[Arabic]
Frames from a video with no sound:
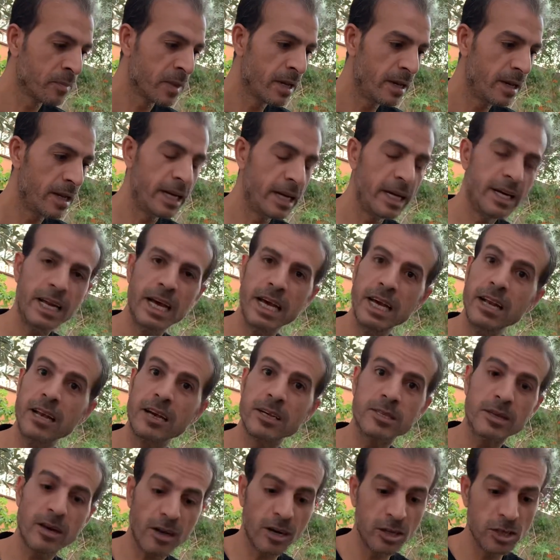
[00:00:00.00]
لانها إلها
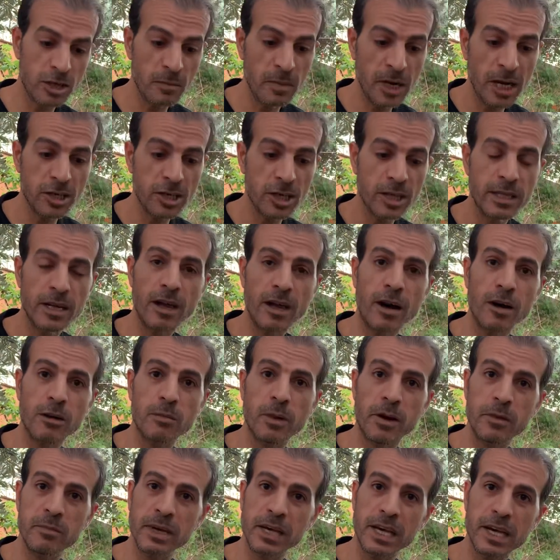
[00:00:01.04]
زهره جميله جدا
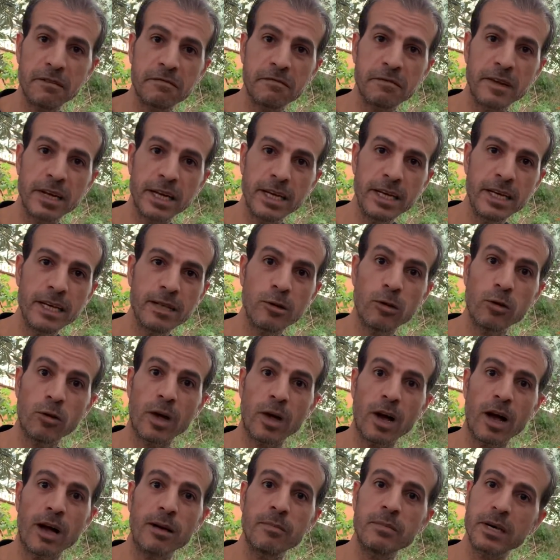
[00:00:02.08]
اكبر من كف الايد
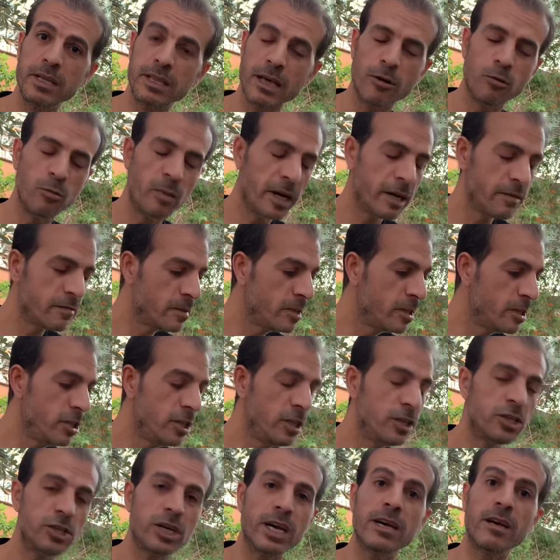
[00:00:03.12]
لونها ابيض او
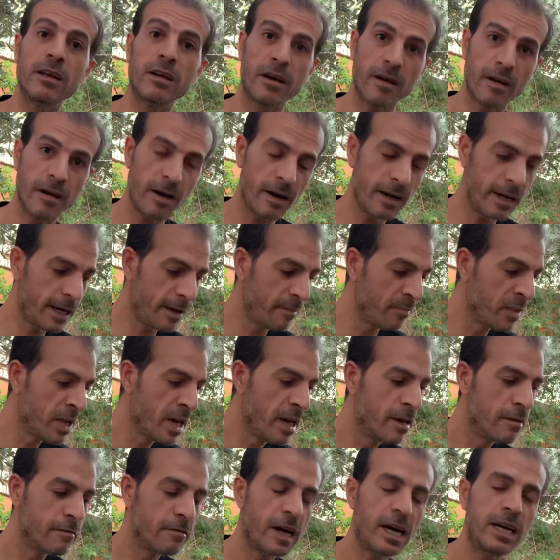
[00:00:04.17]
بنفسجي شكلها رائع
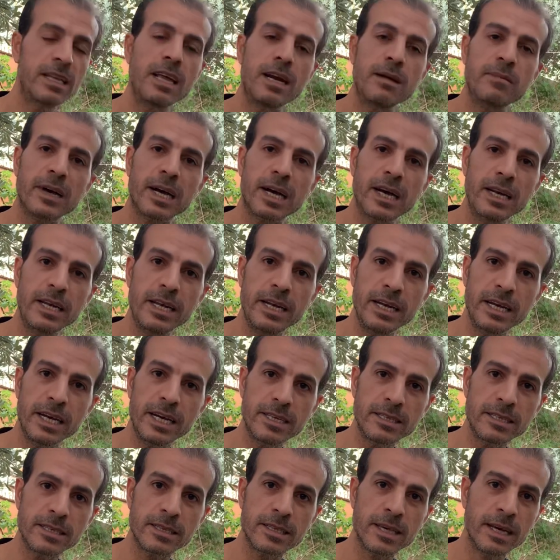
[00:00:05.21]
فهذا اللي بيخلي
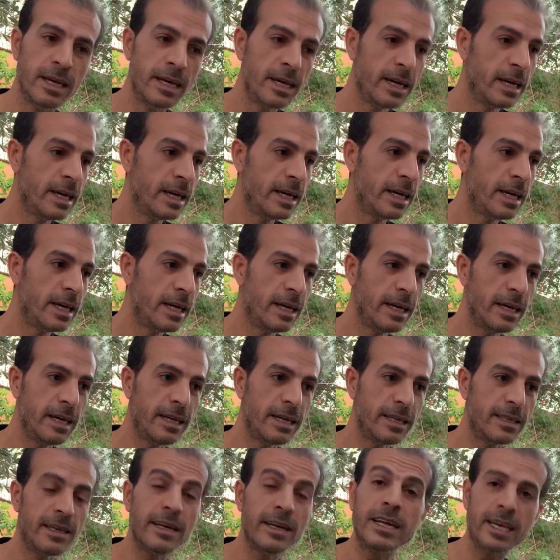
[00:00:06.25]
الناس آه،
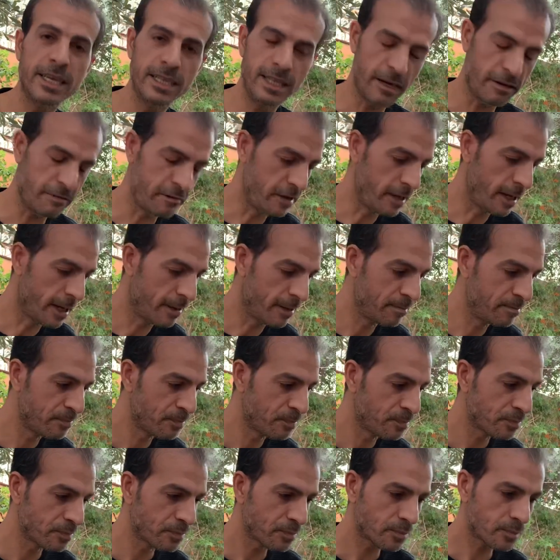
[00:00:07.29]
تنخدع فيها
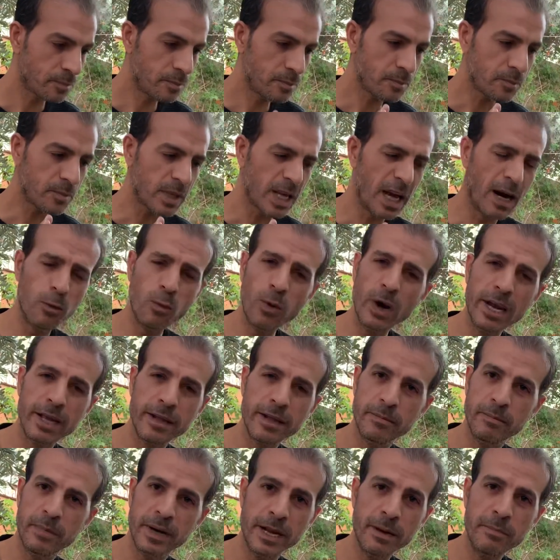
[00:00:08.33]
اولا
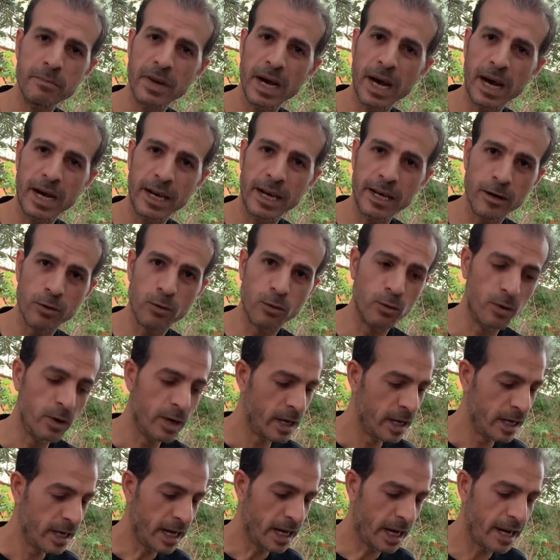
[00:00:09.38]
بنبه عليكم
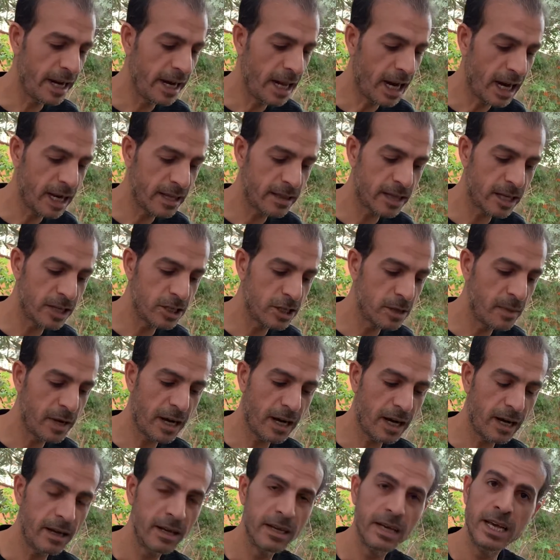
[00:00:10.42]
يعني انا حتى
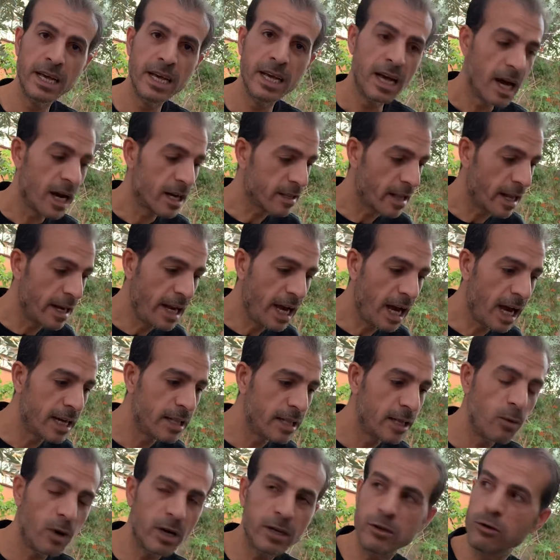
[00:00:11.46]
جماعه هطلعها
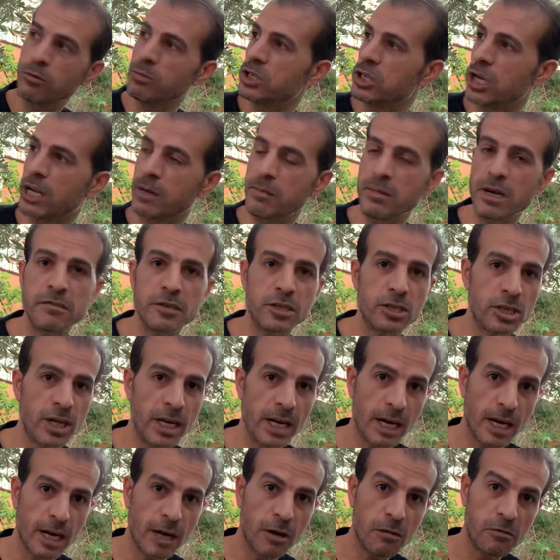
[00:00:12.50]
دلوقتي ومش هرميها في
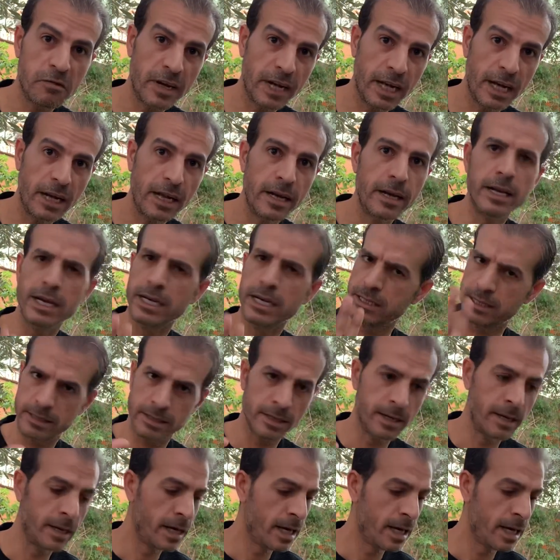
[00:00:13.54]
الشارع خوفا على الناس